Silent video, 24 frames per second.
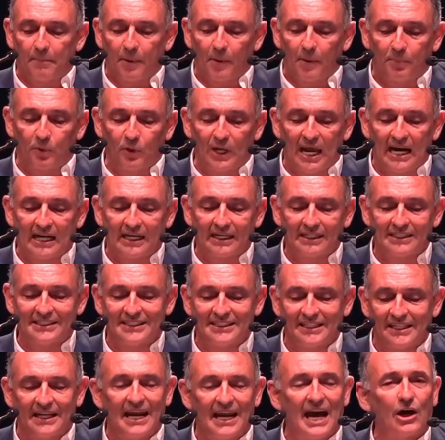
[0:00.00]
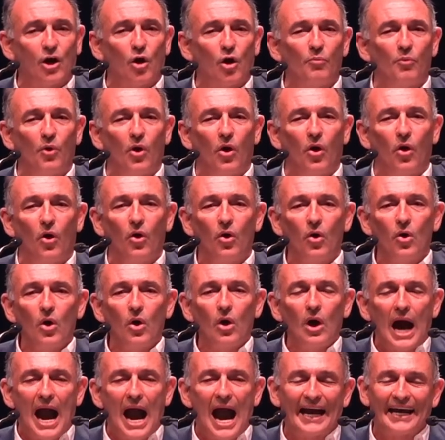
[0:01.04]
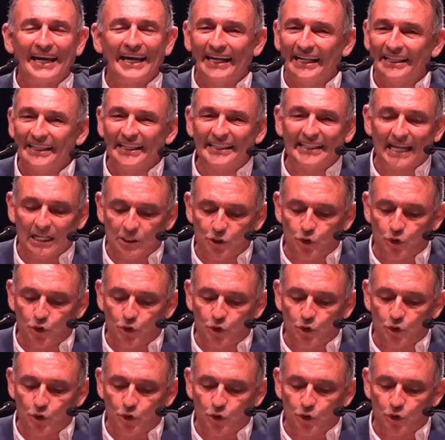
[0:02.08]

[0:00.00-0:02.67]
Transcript: Popular China como acredita